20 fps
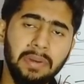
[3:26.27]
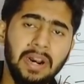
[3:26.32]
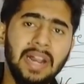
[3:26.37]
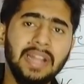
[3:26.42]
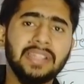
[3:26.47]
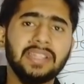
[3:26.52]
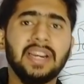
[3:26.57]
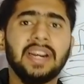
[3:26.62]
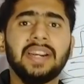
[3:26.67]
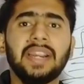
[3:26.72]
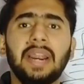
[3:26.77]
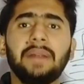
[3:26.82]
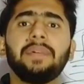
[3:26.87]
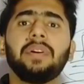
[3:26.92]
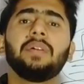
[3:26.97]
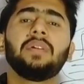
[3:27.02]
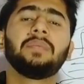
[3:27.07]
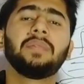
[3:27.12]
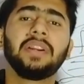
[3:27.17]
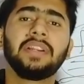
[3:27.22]
बाद का टाइम
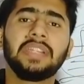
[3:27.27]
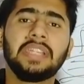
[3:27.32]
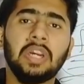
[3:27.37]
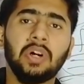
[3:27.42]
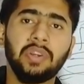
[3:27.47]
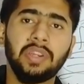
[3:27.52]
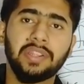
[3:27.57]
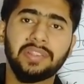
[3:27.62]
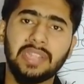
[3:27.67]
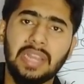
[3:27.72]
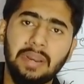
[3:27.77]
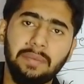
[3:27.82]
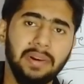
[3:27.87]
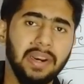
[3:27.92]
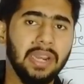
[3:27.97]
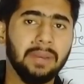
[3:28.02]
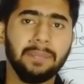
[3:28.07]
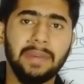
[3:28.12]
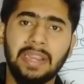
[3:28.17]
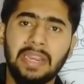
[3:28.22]
टेबल बन गया और एग्ज़ाम
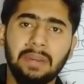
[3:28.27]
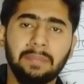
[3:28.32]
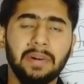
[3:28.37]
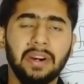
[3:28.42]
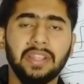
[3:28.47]
अगर पहले